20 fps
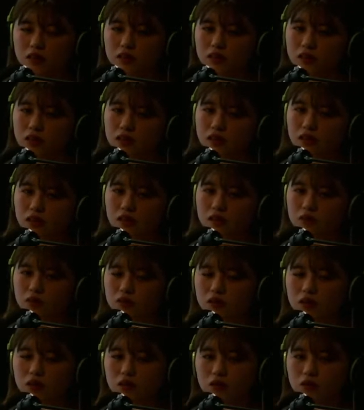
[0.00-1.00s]
綺麗だなと
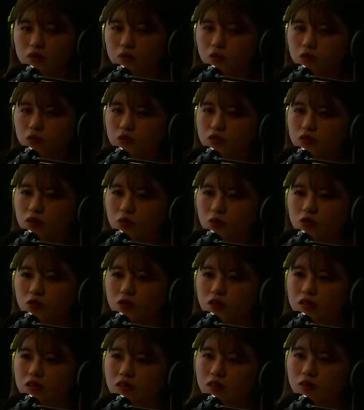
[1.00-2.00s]
か思うとは思うん
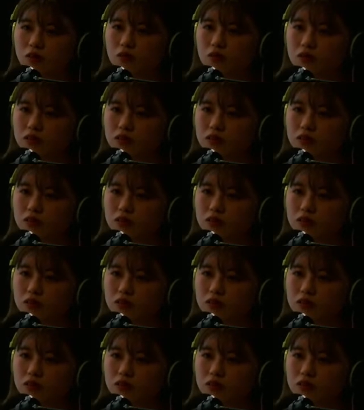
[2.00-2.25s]
ですけど、